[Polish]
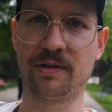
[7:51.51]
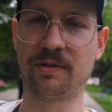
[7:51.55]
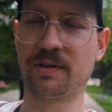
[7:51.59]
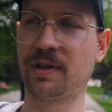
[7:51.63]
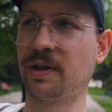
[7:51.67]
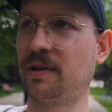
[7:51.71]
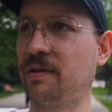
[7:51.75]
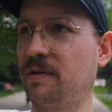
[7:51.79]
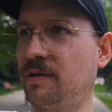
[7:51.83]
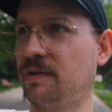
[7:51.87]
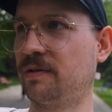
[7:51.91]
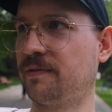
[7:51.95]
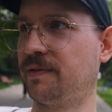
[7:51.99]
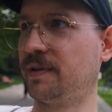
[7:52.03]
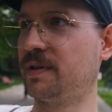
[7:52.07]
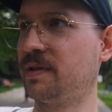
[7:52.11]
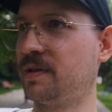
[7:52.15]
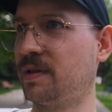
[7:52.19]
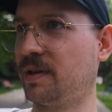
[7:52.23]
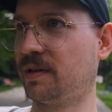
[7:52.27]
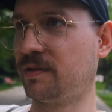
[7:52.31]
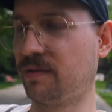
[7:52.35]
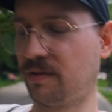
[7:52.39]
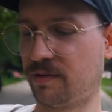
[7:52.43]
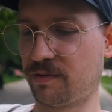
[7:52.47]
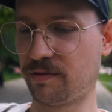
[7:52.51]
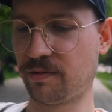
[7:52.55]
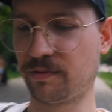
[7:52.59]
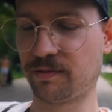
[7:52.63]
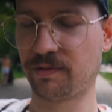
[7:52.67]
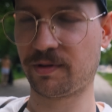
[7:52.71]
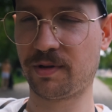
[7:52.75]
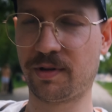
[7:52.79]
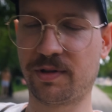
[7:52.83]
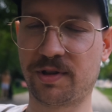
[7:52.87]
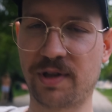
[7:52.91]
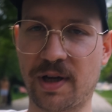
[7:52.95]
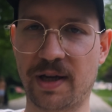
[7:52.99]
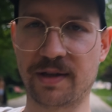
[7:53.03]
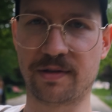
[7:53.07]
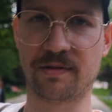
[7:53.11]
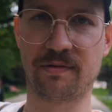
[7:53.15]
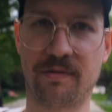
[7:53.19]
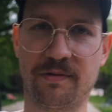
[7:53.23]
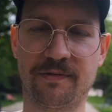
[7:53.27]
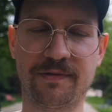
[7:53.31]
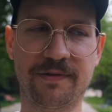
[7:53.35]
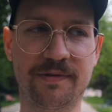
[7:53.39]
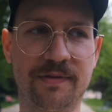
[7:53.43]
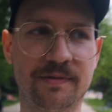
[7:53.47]
Do tego kwestia tych krótkich
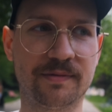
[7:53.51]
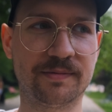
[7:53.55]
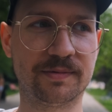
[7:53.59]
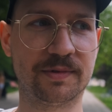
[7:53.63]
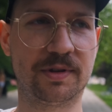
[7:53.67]
czasów,